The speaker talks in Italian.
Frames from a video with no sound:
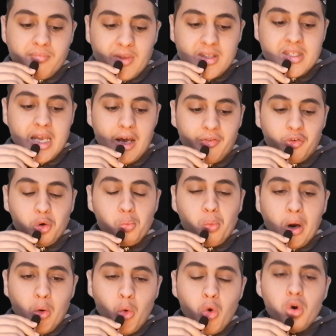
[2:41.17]
se la
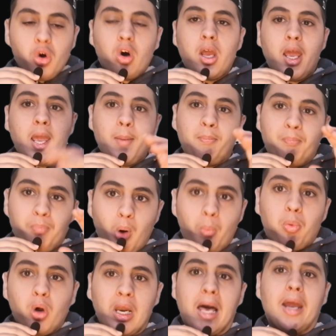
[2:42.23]
Formula 1 è
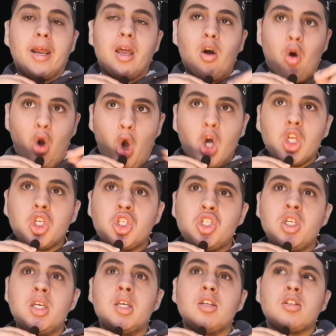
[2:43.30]
popolare
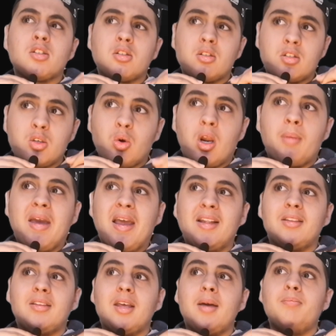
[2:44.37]
oggi,
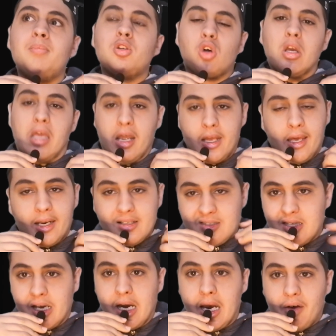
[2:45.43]
sicuramente bisogna
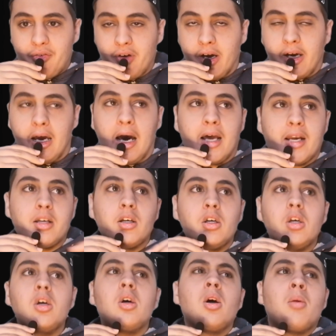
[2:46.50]
ringraziare la Ferrari,
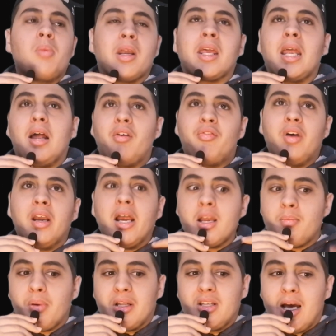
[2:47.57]
perché la Ferrari
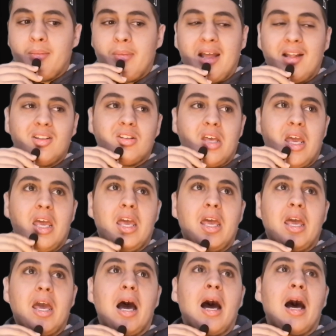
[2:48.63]

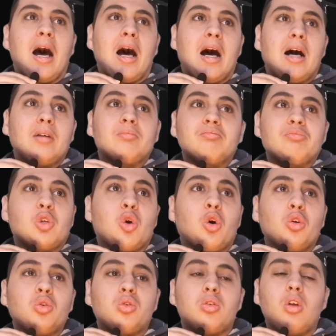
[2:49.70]
praticamente ha
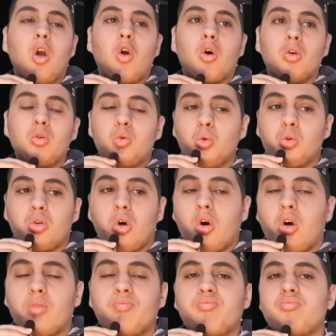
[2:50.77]
con, con tutto